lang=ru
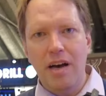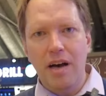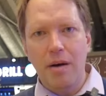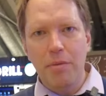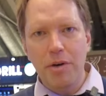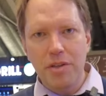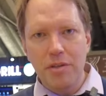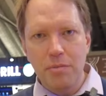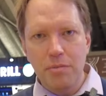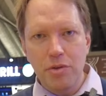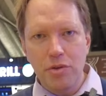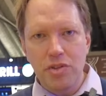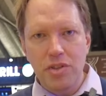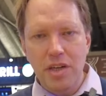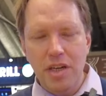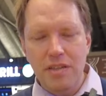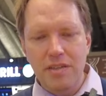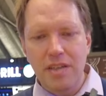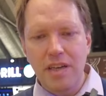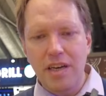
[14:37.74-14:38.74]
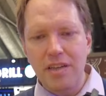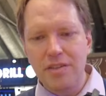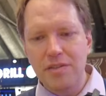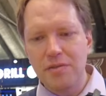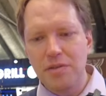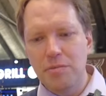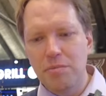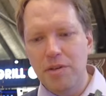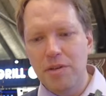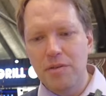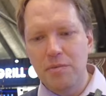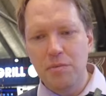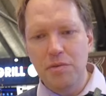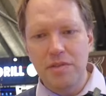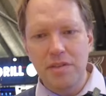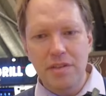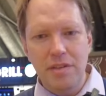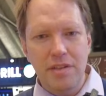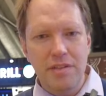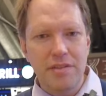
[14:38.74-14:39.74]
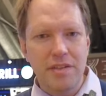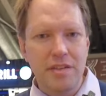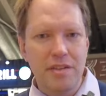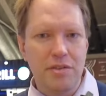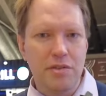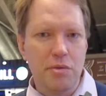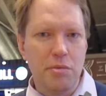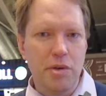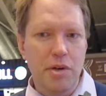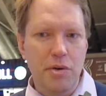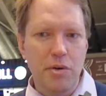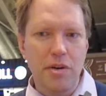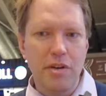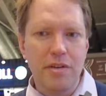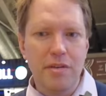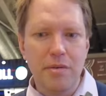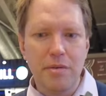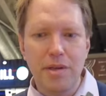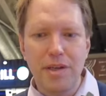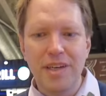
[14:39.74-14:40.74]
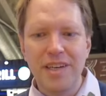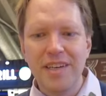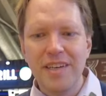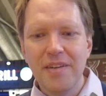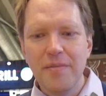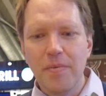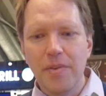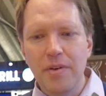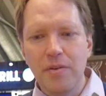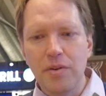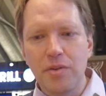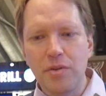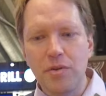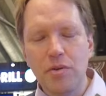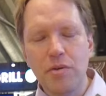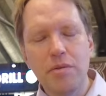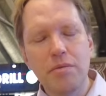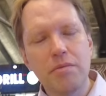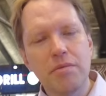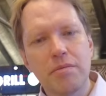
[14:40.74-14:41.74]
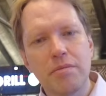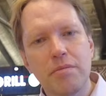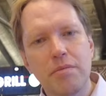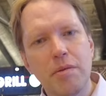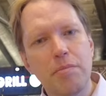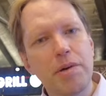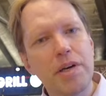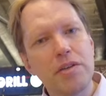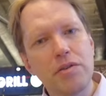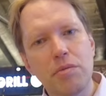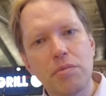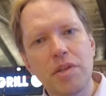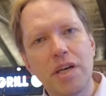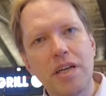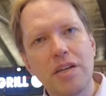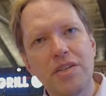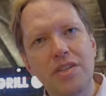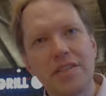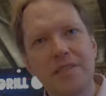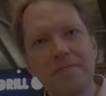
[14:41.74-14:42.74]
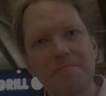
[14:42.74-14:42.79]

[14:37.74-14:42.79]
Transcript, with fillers: об этом тоже рассказывать, поэтому следите за нашими роликами. Вот, ну, мы пойдем дальше.